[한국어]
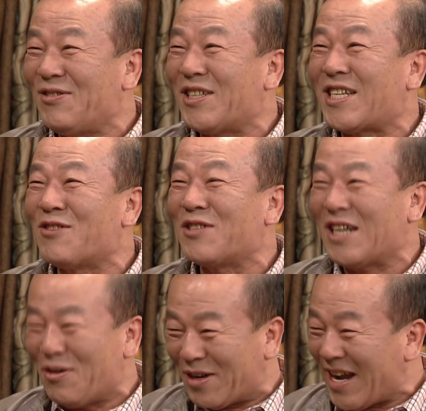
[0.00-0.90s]
우리
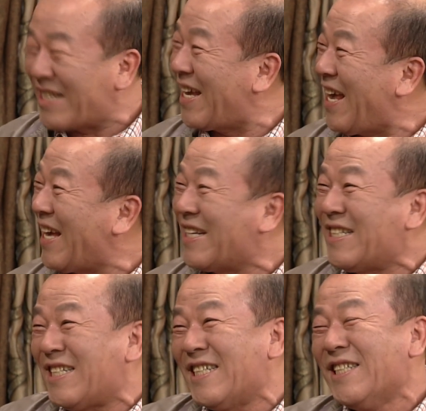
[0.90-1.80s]
성훈이가 워낙에
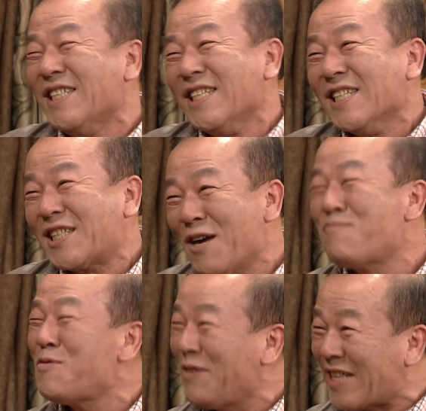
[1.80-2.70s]
그
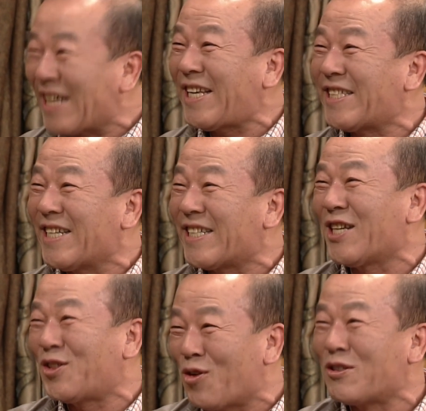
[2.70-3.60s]
성품이 착해서
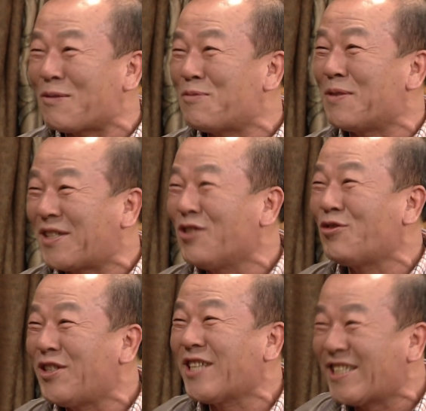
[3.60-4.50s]
그런 좋은 작품을 쓸
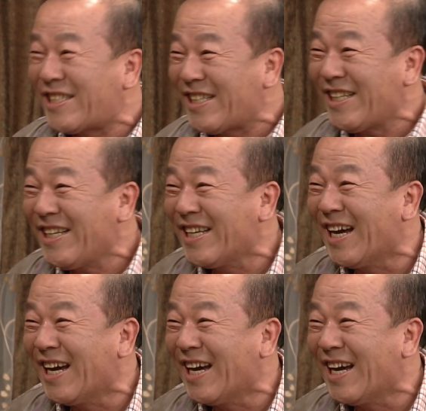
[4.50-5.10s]
수 있었지